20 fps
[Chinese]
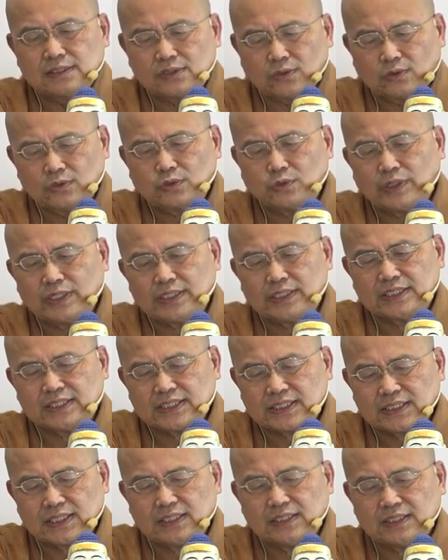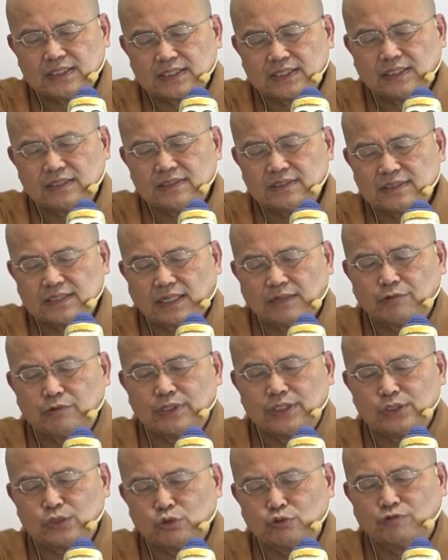所对的色身香
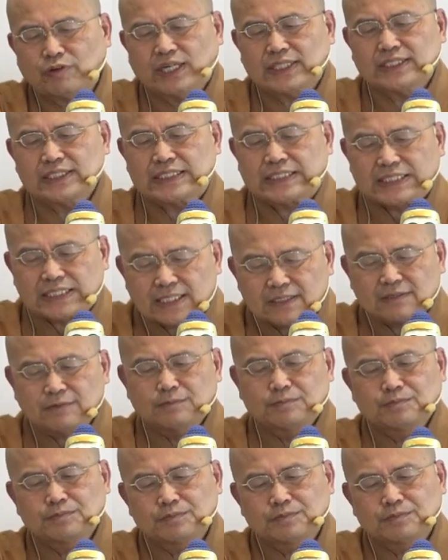味触法的色